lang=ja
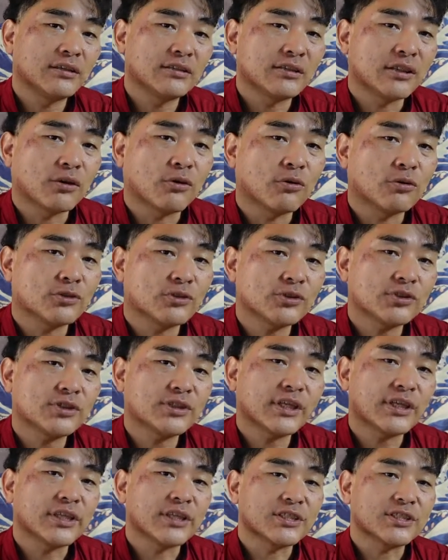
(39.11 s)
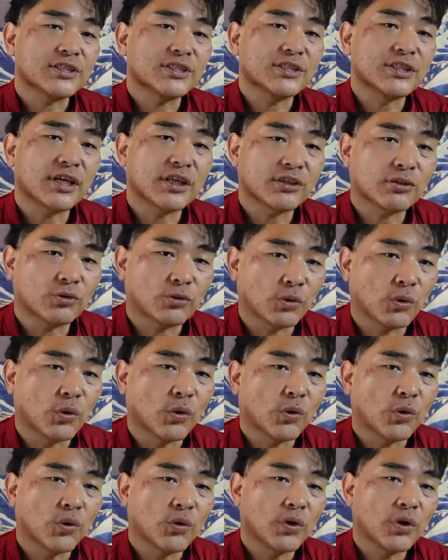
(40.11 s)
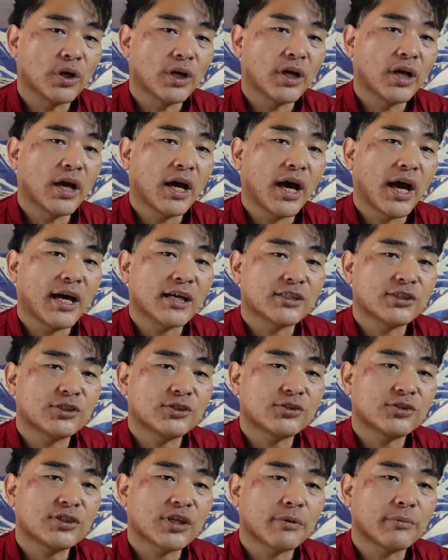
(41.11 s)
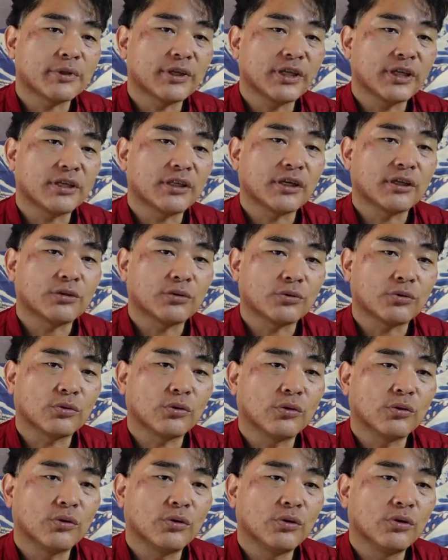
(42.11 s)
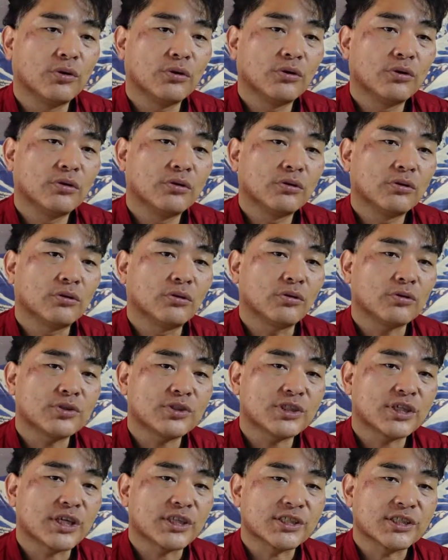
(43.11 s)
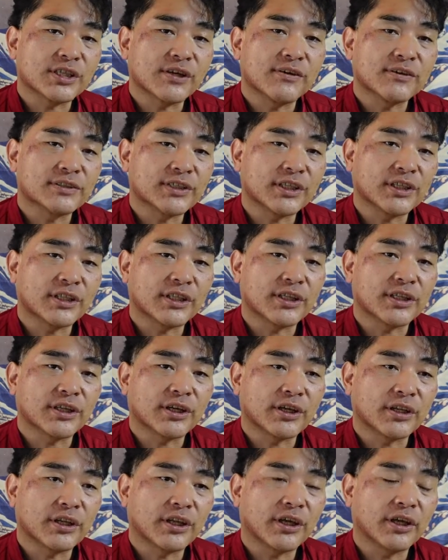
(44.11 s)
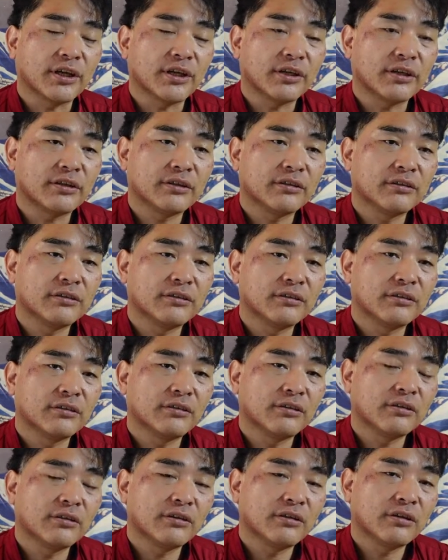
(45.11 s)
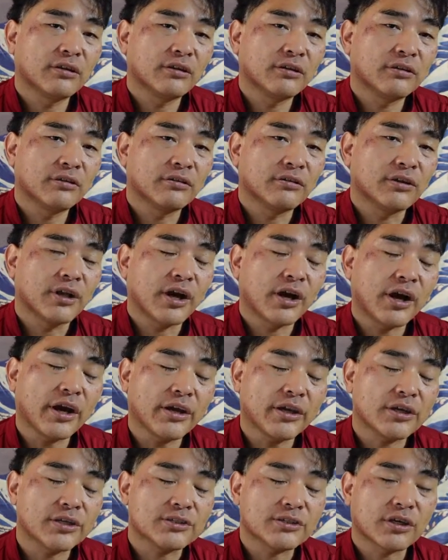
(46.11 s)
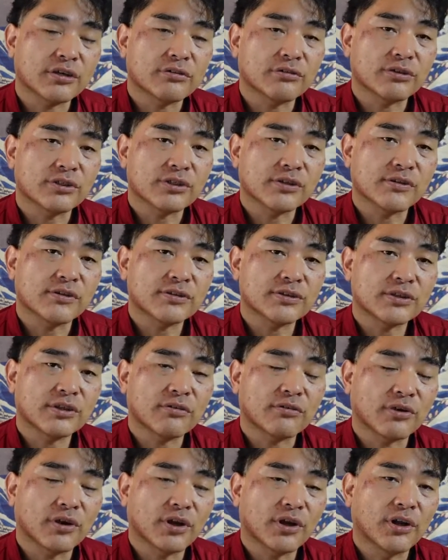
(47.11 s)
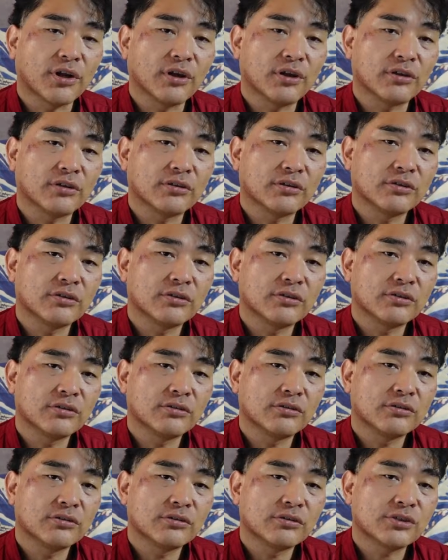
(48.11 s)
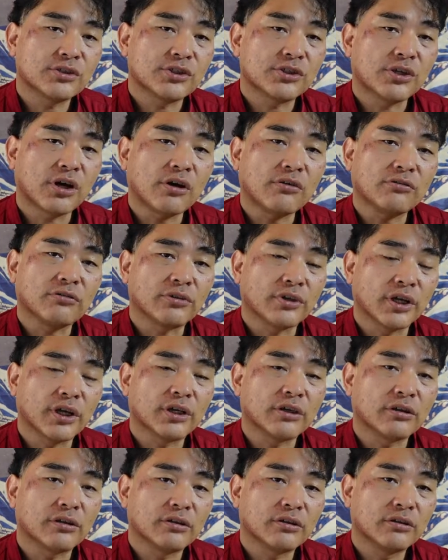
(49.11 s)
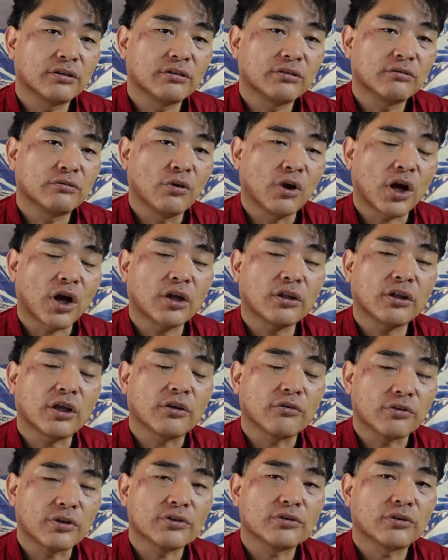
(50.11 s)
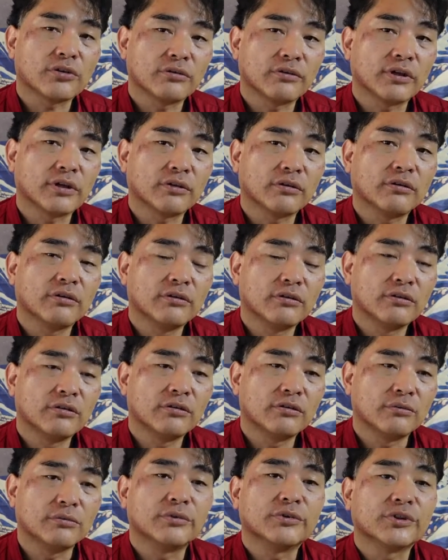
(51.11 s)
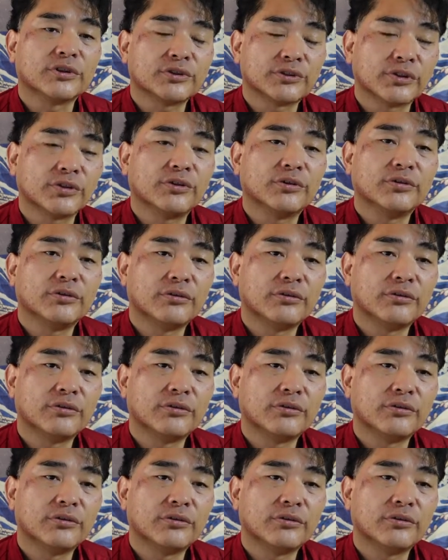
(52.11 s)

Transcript: じゃあ50歳で死んだ人と80歳まで生きた人とどっちが幸せって聞かれて長生きした人が幸せなのかな違うよね分かんないよねそれはと思うんですよ